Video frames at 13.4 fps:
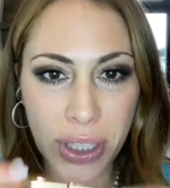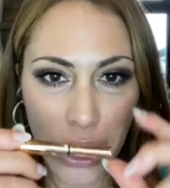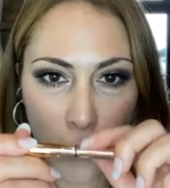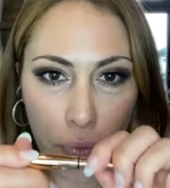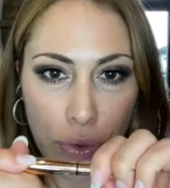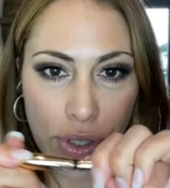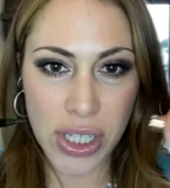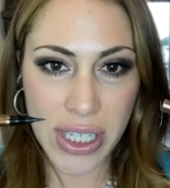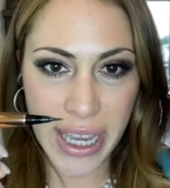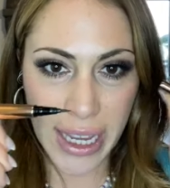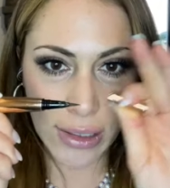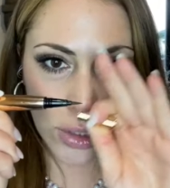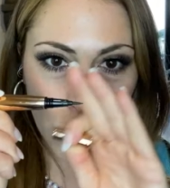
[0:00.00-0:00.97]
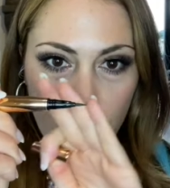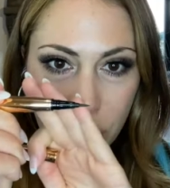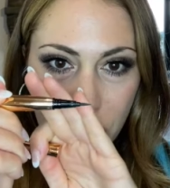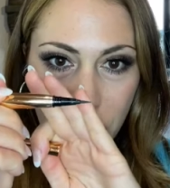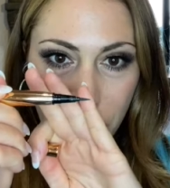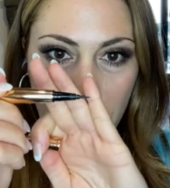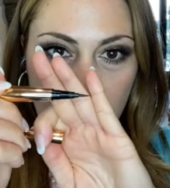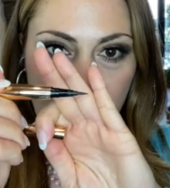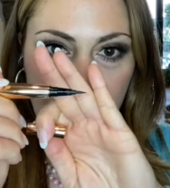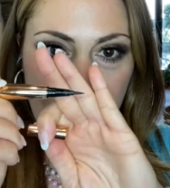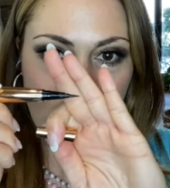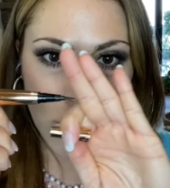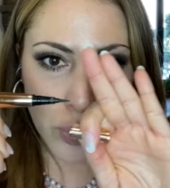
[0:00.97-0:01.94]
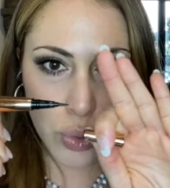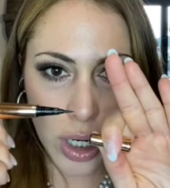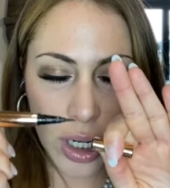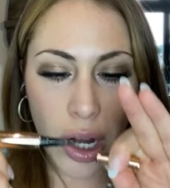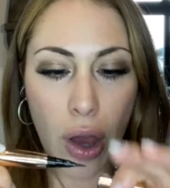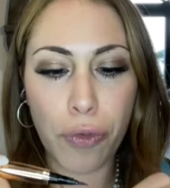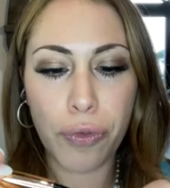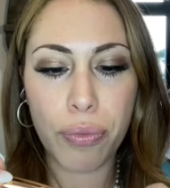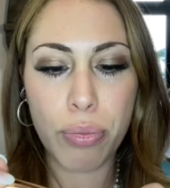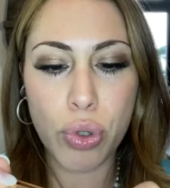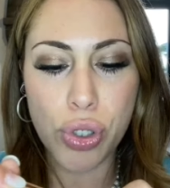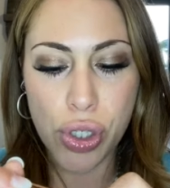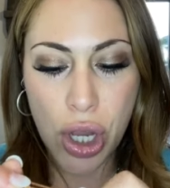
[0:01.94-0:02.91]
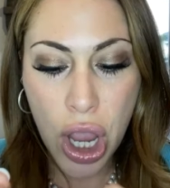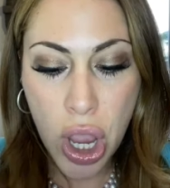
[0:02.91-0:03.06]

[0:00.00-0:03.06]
da die Flüssigkeit ja durch die Filzspitze durchlaufen muss.